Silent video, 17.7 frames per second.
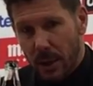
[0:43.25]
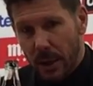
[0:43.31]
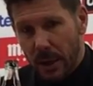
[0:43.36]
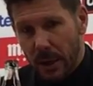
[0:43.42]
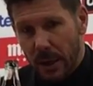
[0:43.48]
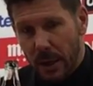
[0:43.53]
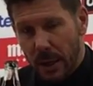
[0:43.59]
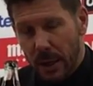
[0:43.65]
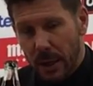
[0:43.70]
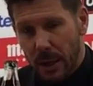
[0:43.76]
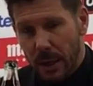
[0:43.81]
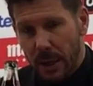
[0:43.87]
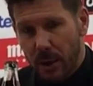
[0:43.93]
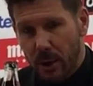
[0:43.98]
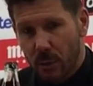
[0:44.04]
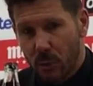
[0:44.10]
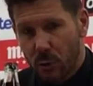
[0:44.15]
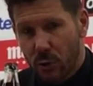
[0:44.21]

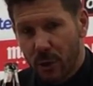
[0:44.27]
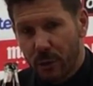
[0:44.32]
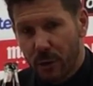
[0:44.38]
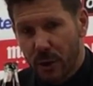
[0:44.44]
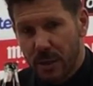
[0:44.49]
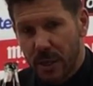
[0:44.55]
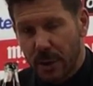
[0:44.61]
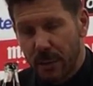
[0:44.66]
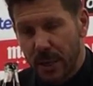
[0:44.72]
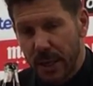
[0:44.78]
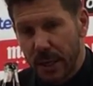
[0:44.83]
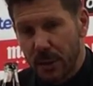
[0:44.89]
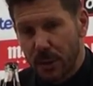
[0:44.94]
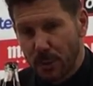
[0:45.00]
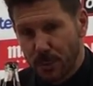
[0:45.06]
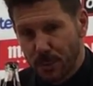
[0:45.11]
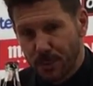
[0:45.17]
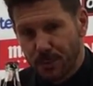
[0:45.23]
Eh, le dieron mucha fuerza al
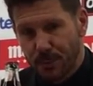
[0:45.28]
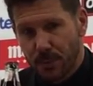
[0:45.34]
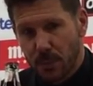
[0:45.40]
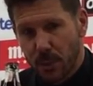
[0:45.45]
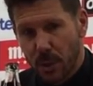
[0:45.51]
medio